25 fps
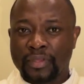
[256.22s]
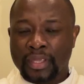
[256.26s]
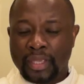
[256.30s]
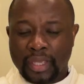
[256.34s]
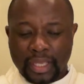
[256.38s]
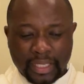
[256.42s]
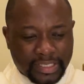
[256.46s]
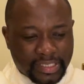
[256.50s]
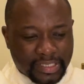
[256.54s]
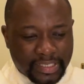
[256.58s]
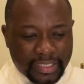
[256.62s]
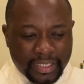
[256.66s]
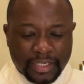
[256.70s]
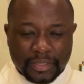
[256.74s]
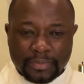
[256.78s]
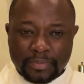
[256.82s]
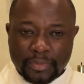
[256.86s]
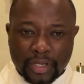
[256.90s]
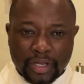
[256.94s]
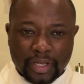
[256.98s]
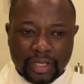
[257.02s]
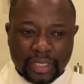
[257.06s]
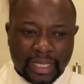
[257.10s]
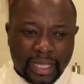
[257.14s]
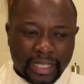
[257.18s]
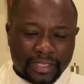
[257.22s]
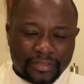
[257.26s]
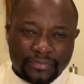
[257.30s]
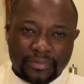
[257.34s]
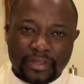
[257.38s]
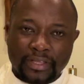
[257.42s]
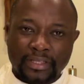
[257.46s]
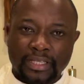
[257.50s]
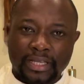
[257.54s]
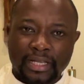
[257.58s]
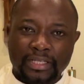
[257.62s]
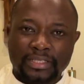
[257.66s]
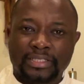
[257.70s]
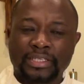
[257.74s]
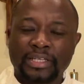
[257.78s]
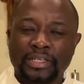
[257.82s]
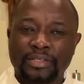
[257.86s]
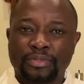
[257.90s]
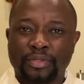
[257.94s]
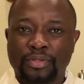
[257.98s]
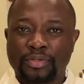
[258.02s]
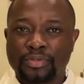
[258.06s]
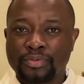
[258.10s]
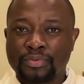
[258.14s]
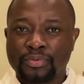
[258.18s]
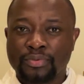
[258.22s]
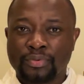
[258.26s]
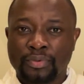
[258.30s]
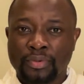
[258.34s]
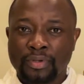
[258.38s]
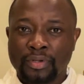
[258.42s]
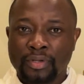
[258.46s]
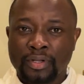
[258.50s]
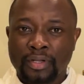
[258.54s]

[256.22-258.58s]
Et s'il meurt, qu'adviendra-t-il de nous